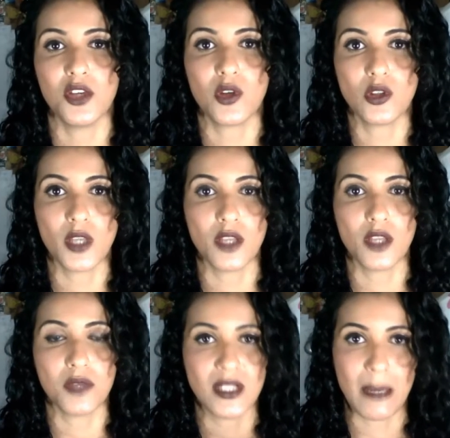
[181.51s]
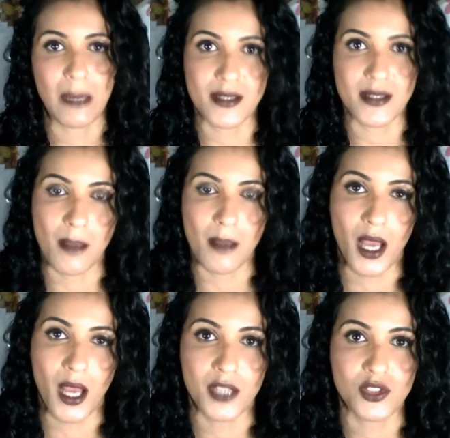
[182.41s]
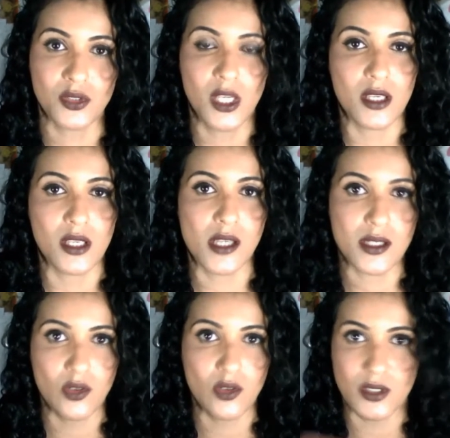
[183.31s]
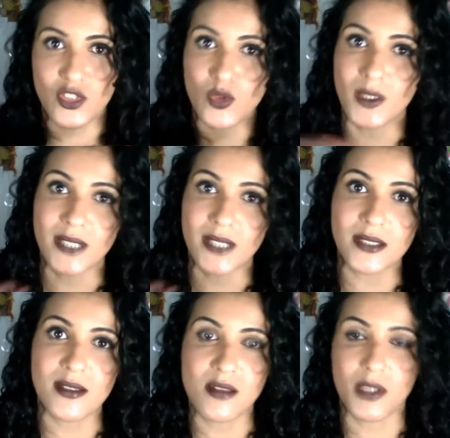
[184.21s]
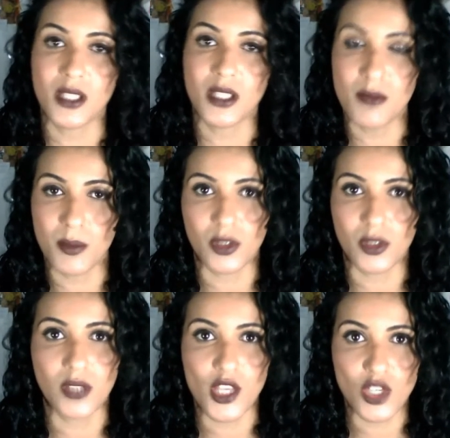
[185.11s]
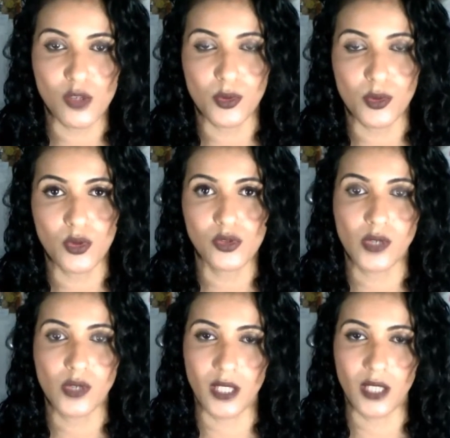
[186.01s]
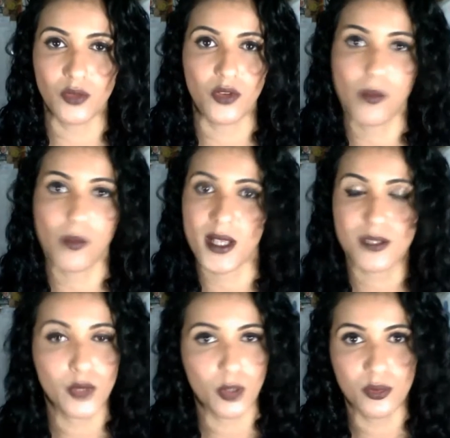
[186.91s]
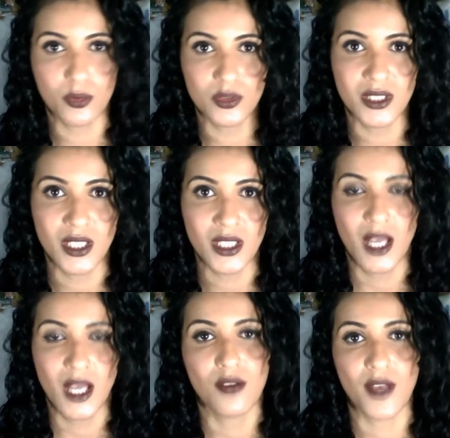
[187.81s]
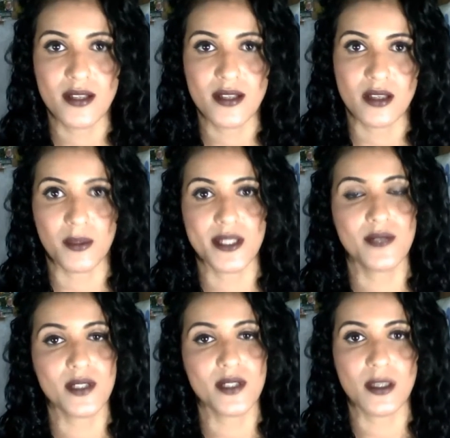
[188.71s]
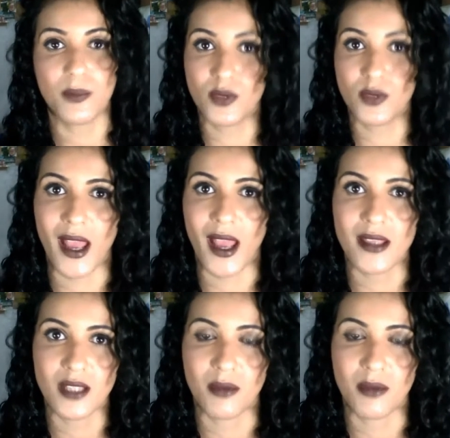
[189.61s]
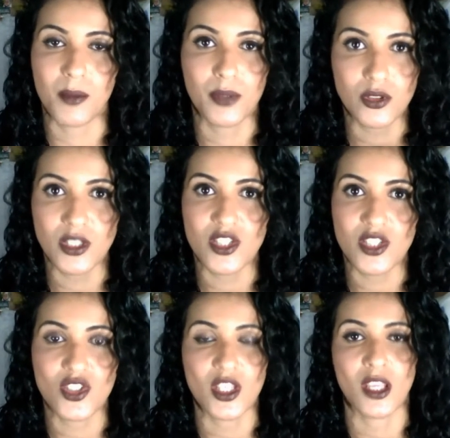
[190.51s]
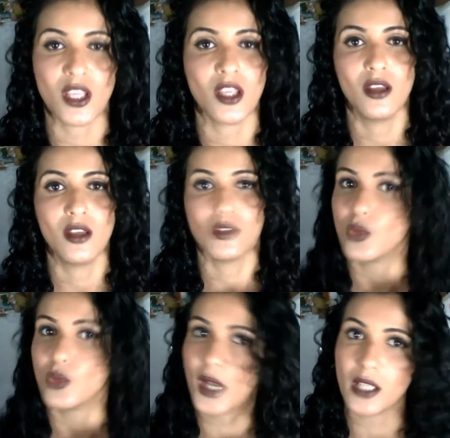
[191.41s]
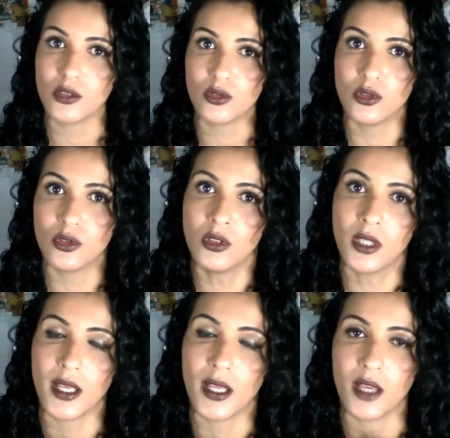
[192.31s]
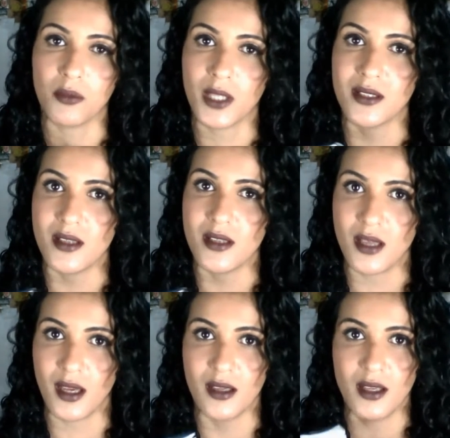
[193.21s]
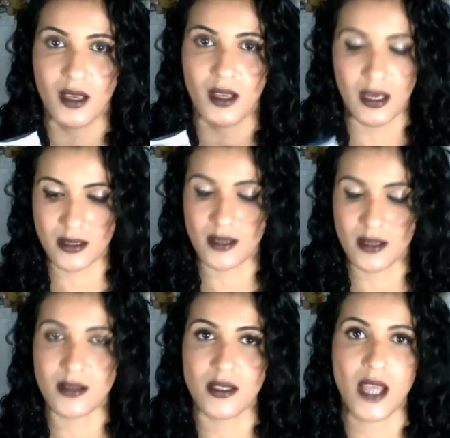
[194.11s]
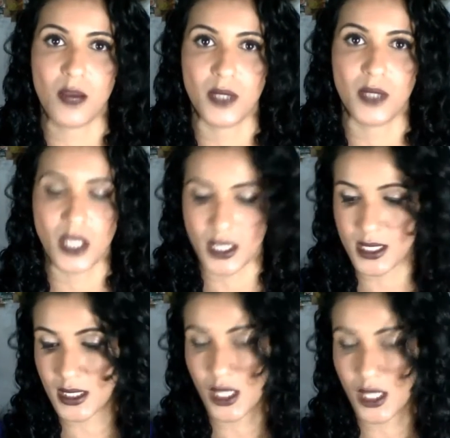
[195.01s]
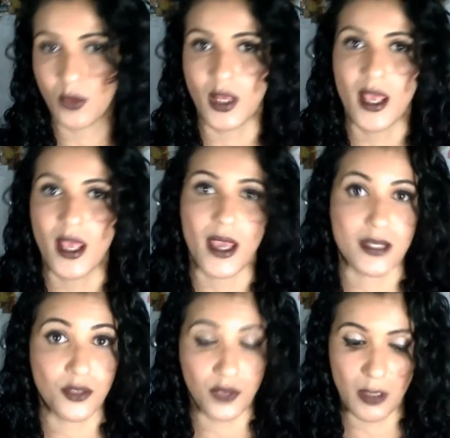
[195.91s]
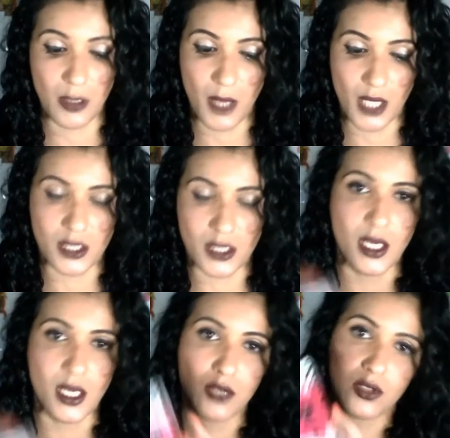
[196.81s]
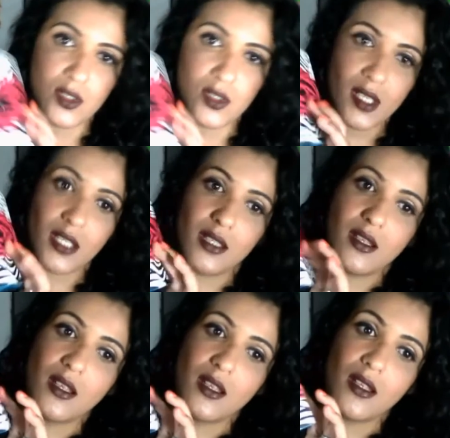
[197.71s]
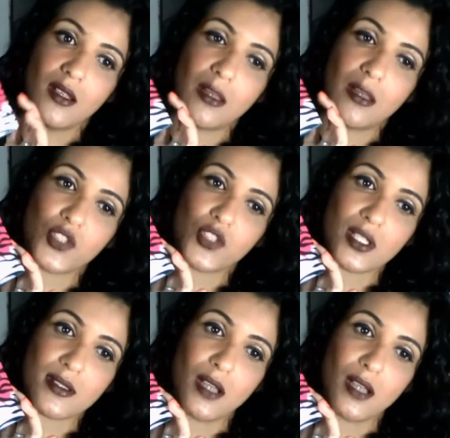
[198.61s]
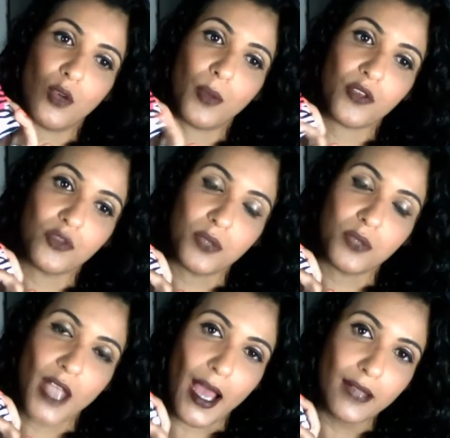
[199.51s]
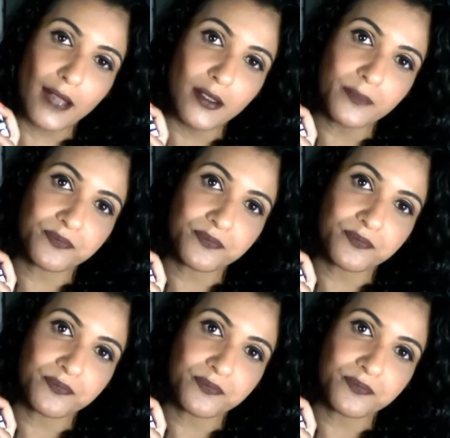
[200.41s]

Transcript: coloquei no andar mais abaixo e as coisas do andar de cima também protegem um pouco do calor. Foi o máximo que eu pude fazer. Mas se você puder aí também proteger do calor, é uma dica essencial, meninas. Então, essa foi a minha dica. Eu trouxe aqui de demonstração o perfume arte.